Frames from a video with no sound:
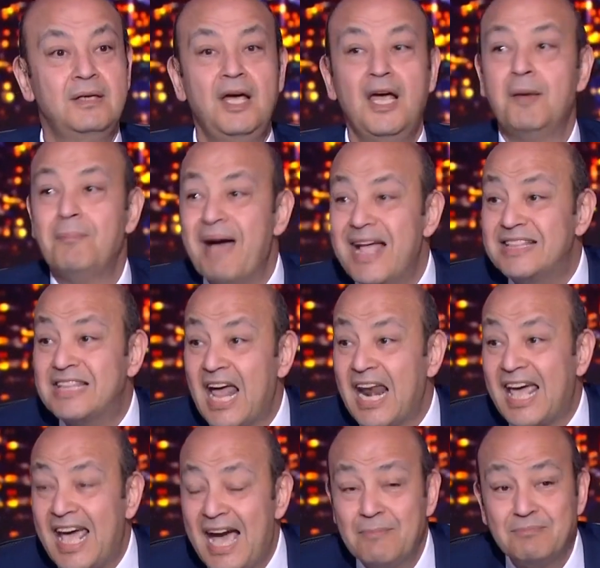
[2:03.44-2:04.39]
الماده
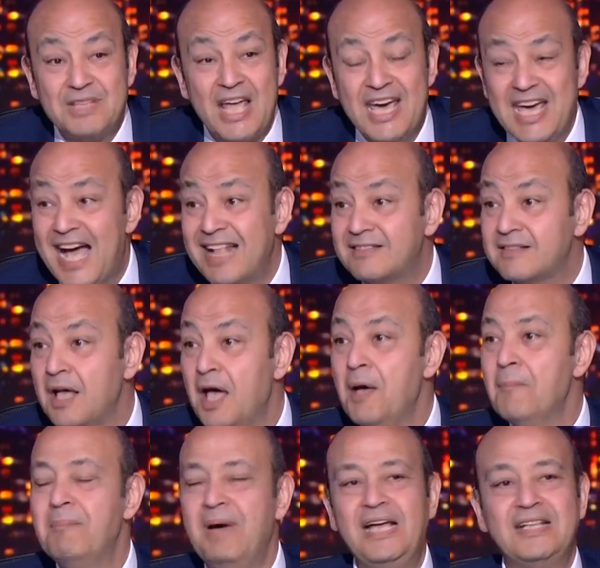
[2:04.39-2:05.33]
الخام ديت
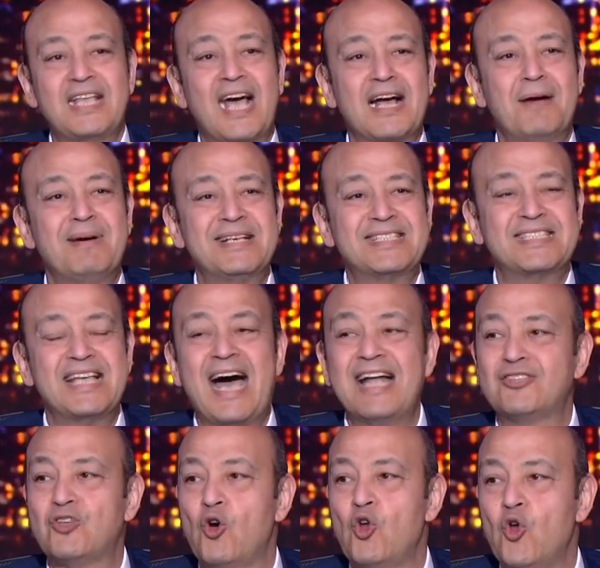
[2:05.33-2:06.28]
محتاجه بس
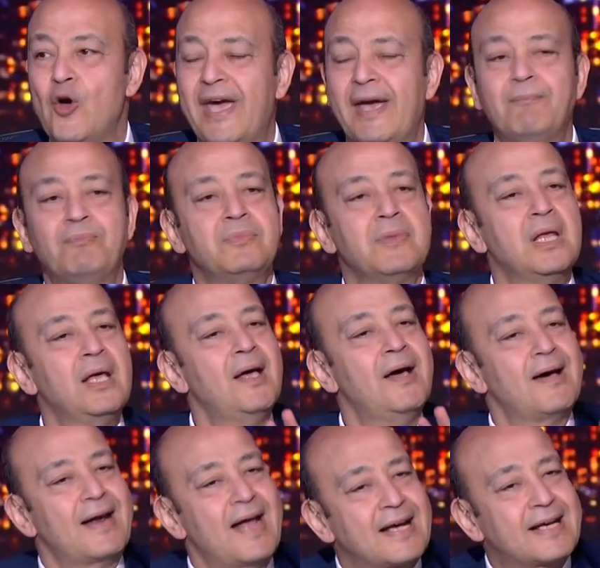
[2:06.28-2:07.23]
حد يقول له ايه
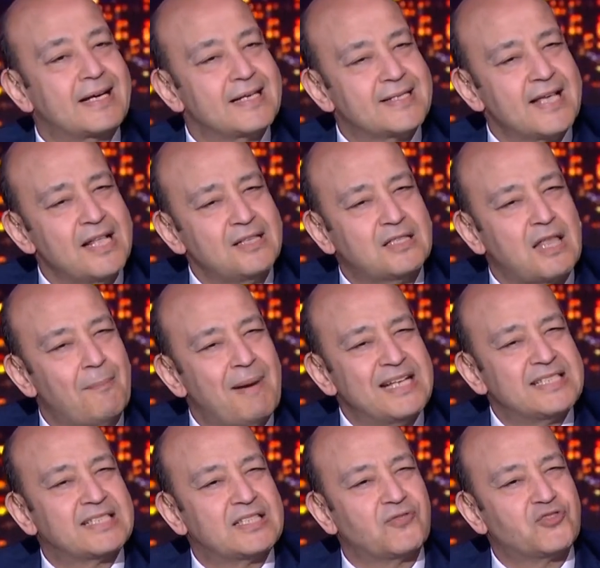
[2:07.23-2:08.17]
ركز انت
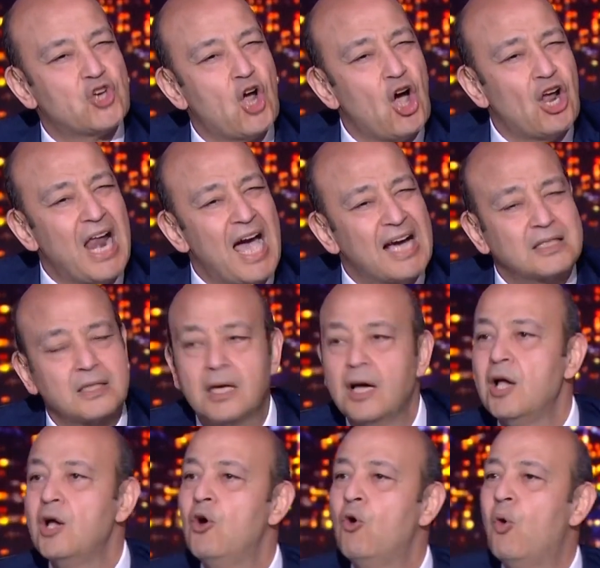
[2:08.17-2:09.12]
بس في شغلك
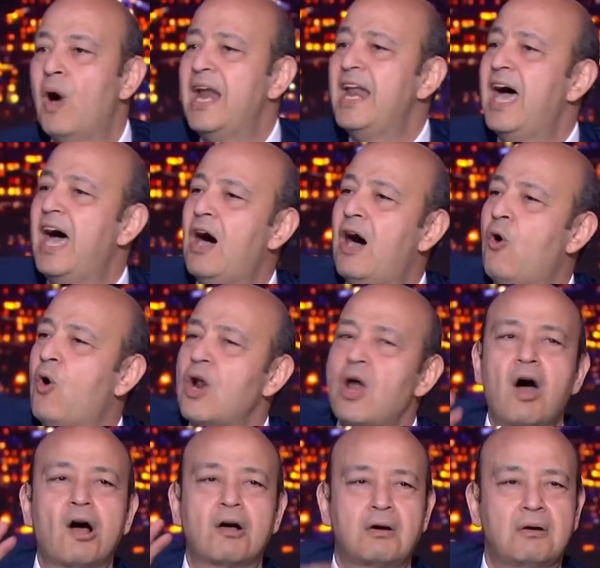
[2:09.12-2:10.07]
وانا
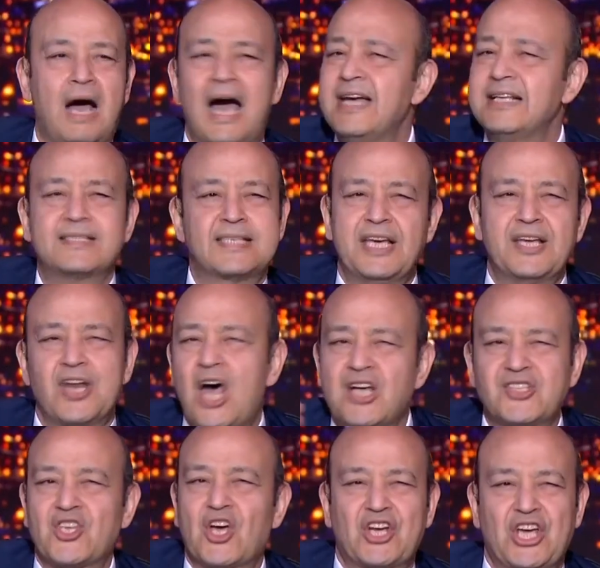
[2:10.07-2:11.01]
وراك عايز ايه
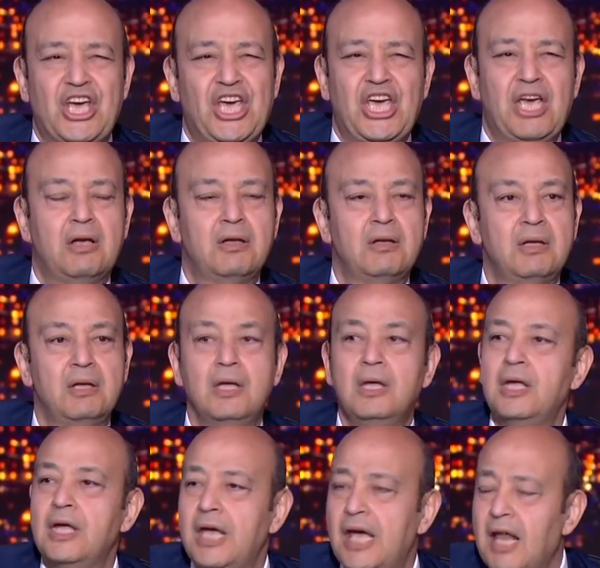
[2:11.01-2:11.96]
ناقصك ايه
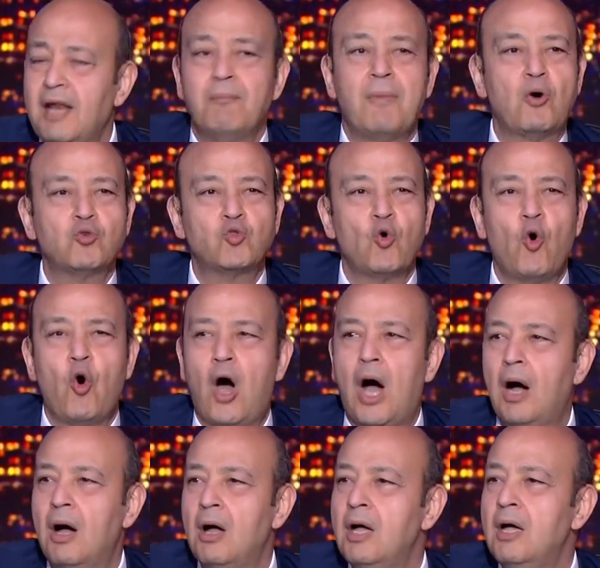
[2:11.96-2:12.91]
ايه
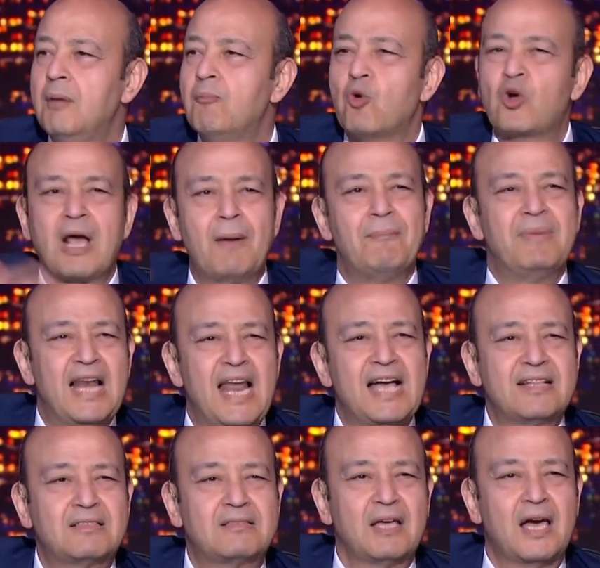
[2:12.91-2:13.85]
الموضوع
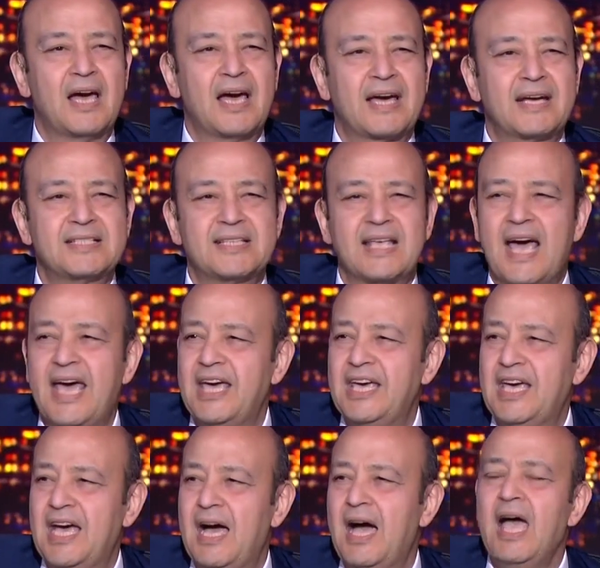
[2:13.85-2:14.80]
مكملات
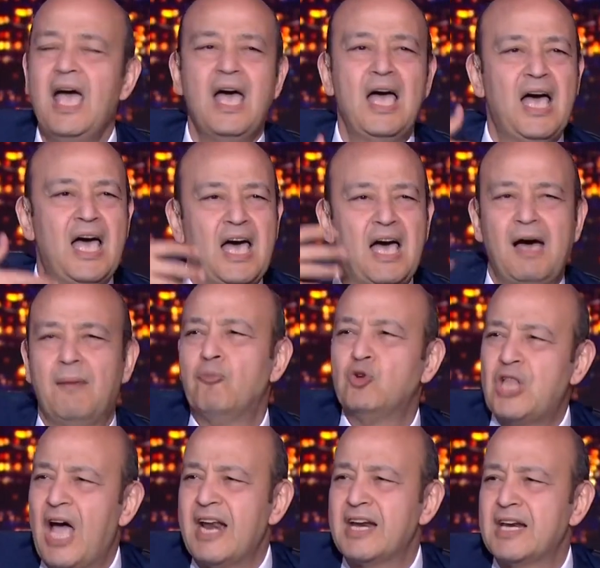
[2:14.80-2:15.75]
غذائيه آه،
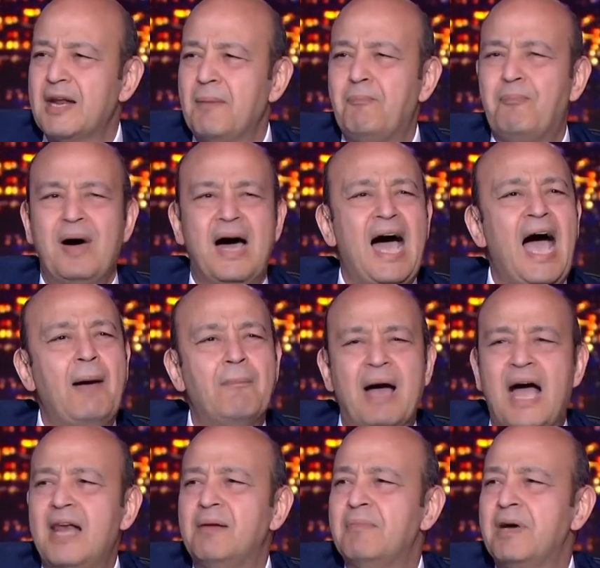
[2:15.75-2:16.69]
مدرب
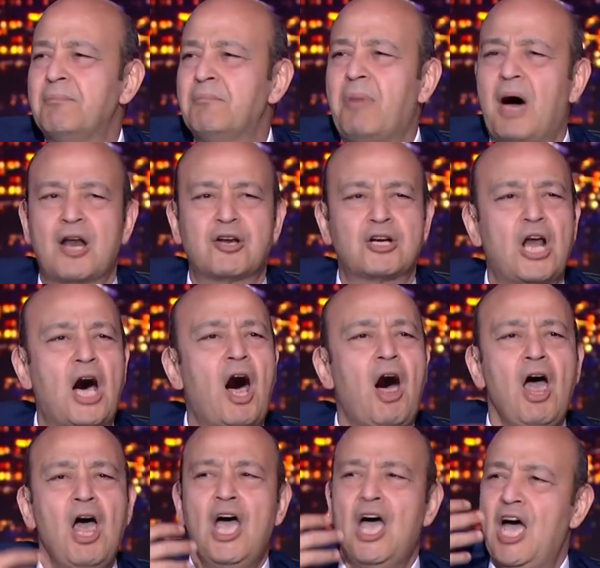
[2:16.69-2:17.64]
احمال من بره
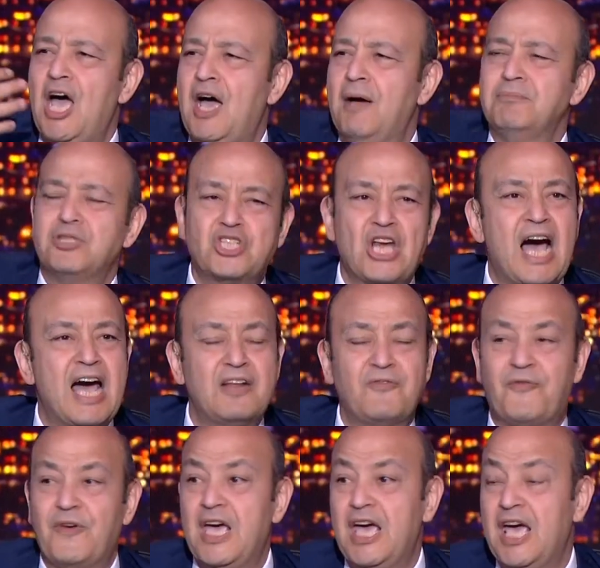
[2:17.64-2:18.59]
آه، مش
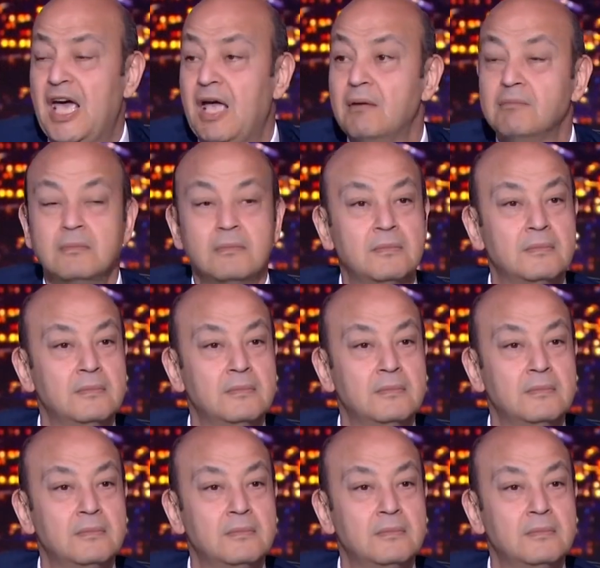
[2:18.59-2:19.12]
عارف ايه